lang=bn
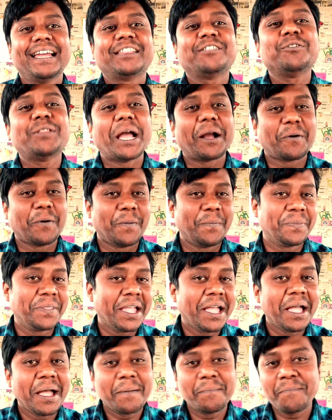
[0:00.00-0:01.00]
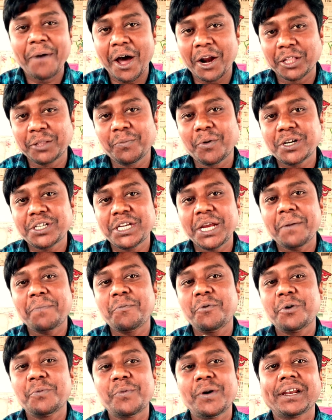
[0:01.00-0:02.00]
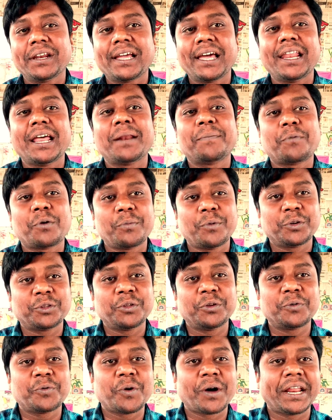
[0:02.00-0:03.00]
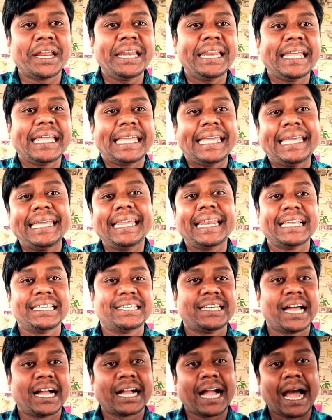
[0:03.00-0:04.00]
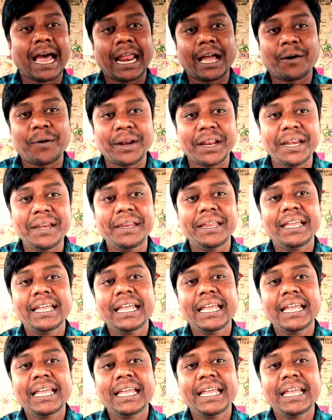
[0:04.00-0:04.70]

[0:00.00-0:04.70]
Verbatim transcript: তো দেখো ভারতবর্ষে ফুটবল খেলার প্রবর্তন করেন ইংরেজরা কারা করেন